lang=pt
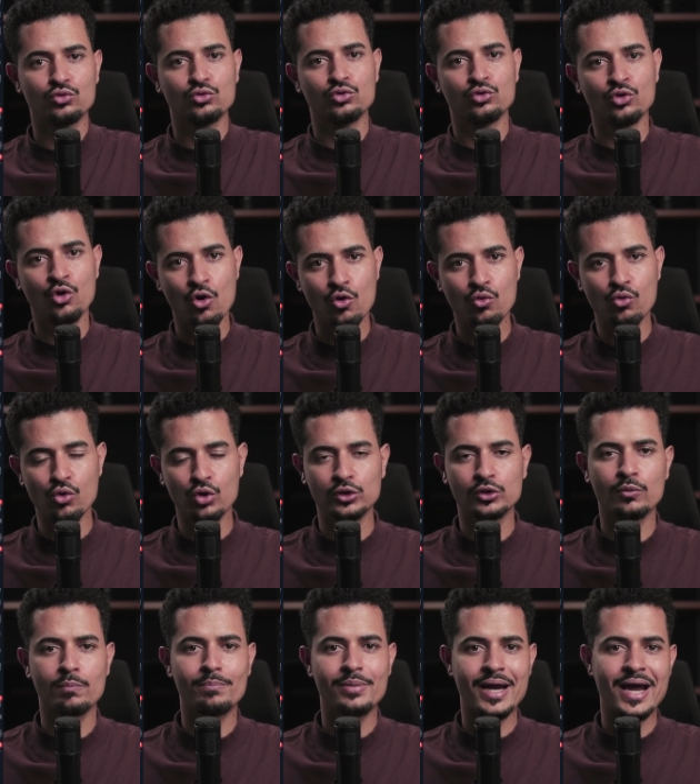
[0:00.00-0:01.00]
No
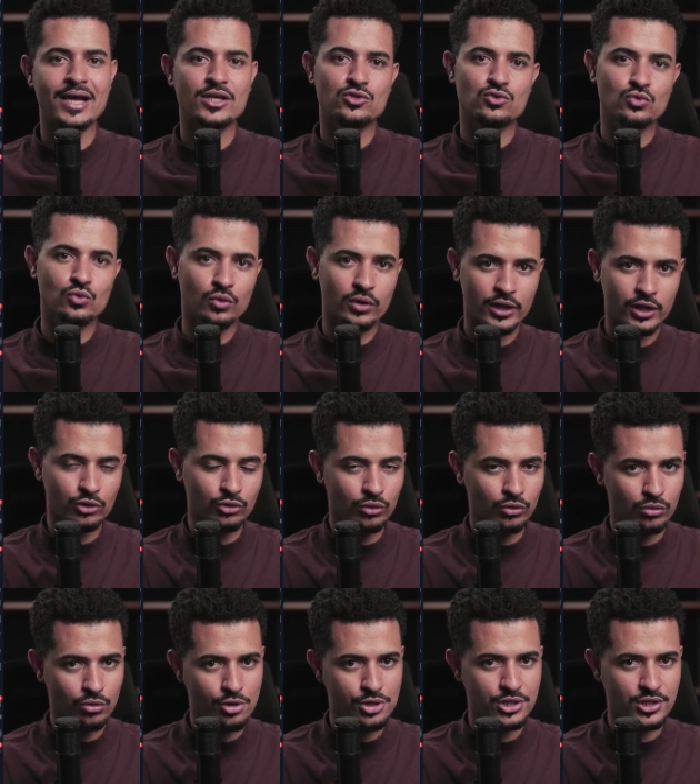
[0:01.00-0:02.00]
curto prazo e no
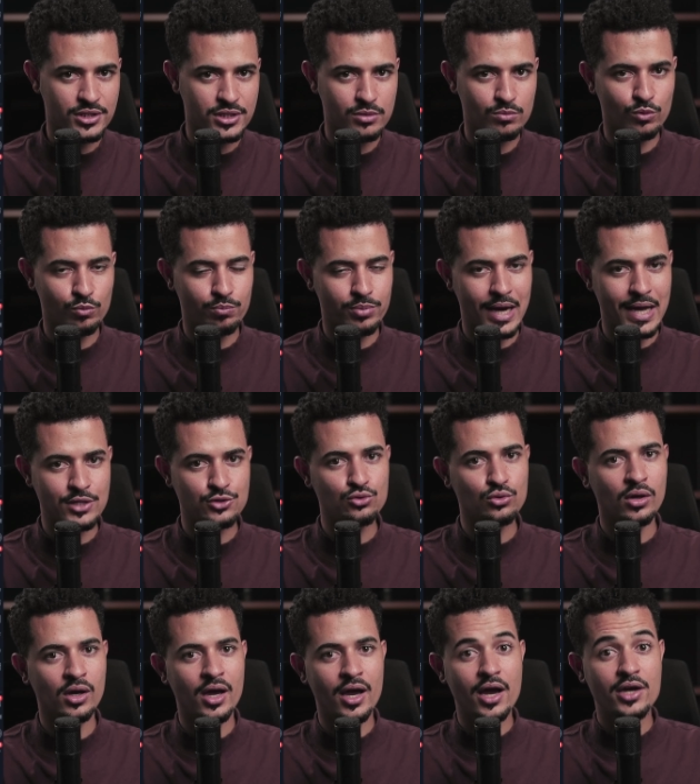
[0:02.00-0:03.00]
curtíssimo prazo,